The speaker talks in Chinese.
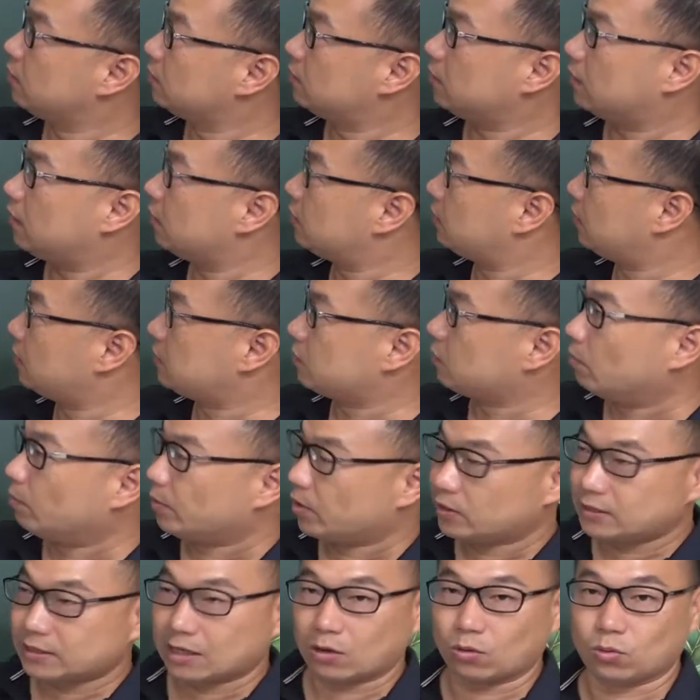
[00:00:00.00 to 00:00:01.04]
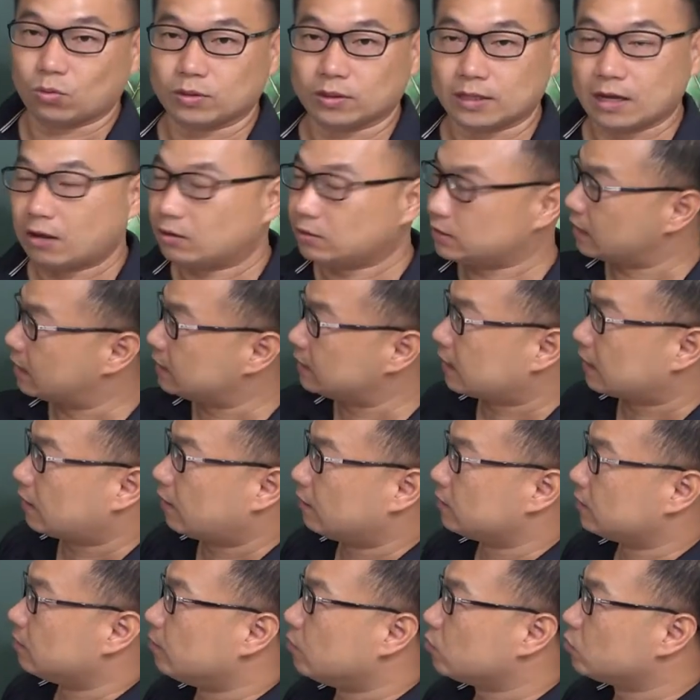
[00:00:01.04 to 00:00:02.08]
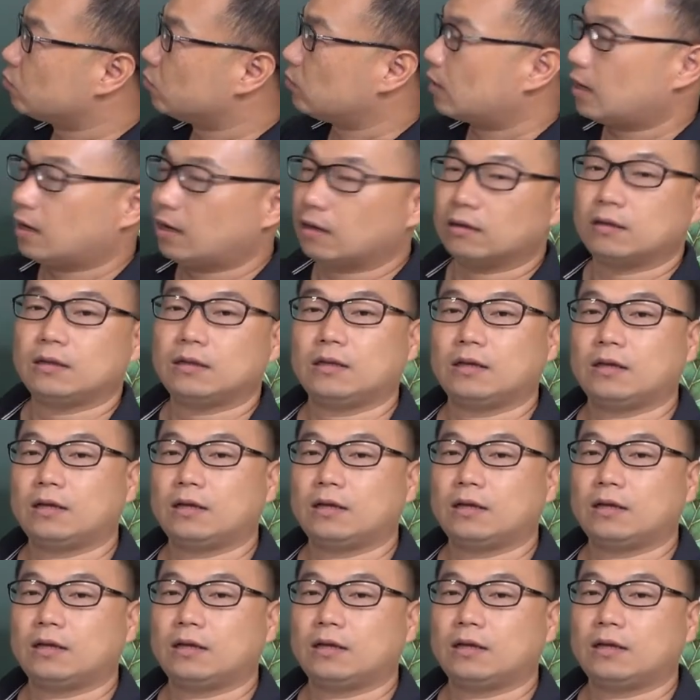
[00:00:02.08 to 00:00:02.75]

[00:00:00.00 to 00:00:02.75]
这个题型我没有讲过，但我现在讲到怎么做了哈。